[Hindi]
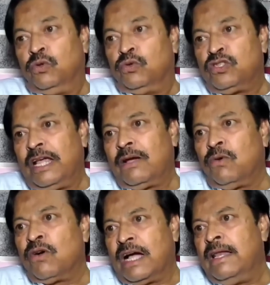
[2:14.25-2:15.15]
दूसरे
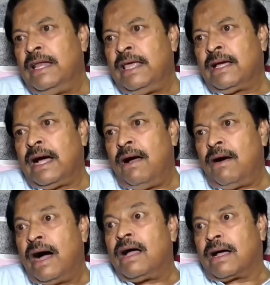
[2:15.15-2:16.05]
को कहने का
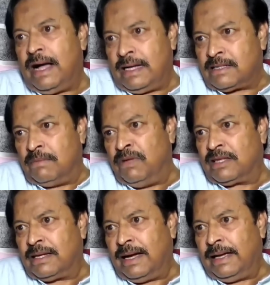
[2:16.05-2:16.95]
हक कहाँ से
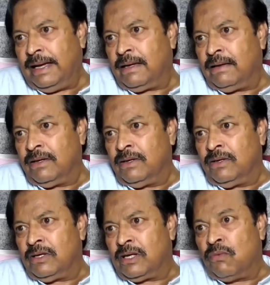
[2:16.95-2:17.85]
मिलता है
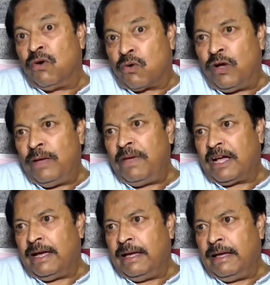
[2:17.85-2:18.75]
कि वो कोई भी
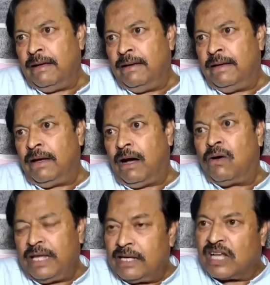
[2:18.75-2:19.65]
कहे
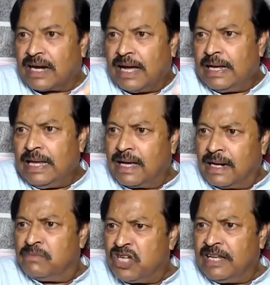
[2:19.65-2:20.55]
और यह सरकारी एक
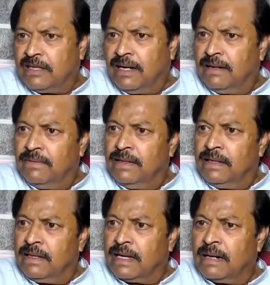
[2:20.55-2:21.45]
कर्मचारी था
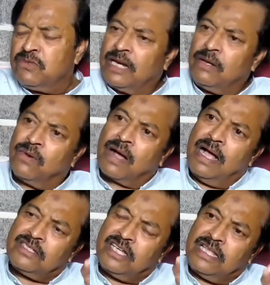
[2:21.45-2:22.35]
कर्मचारी को
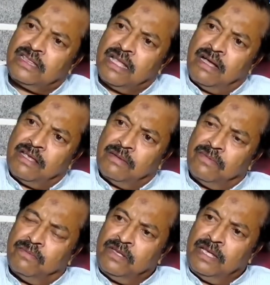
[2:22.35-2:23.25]
कहाँ से इतना
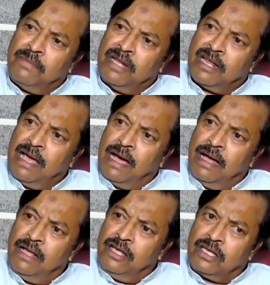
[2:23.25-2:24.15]
ये मिल गया
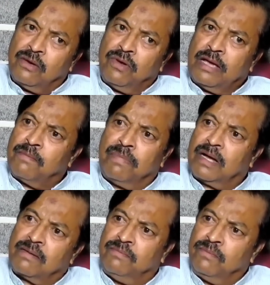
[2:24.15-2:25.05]
कि वो एक
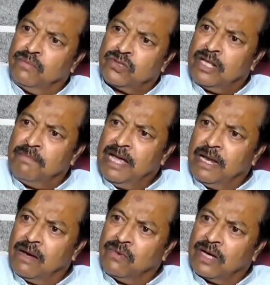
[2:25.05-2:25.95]
मुस्लिम
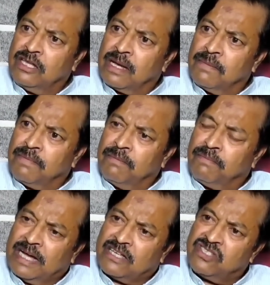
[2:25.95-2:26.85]
महिला को कह दे कि
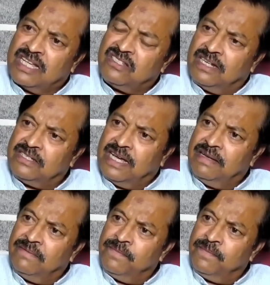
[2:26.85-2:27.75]
पाकिस्तान चले जाए